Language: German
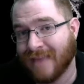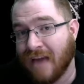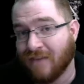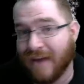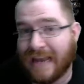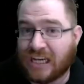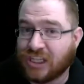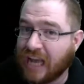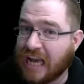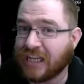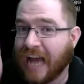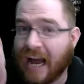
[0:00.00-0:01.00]
Wenn ich
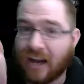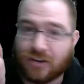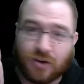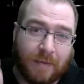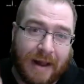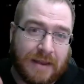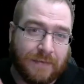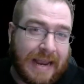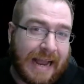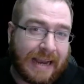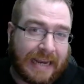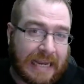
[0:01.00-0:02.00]
dich, Arschloch, mal in die
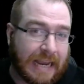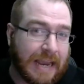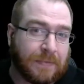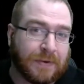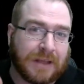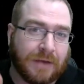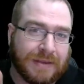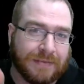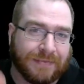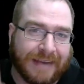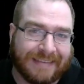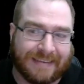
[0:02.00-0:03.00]
Finger kriege, gibst du was auf
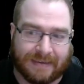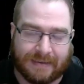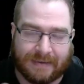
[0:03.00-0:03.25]
die Fresse.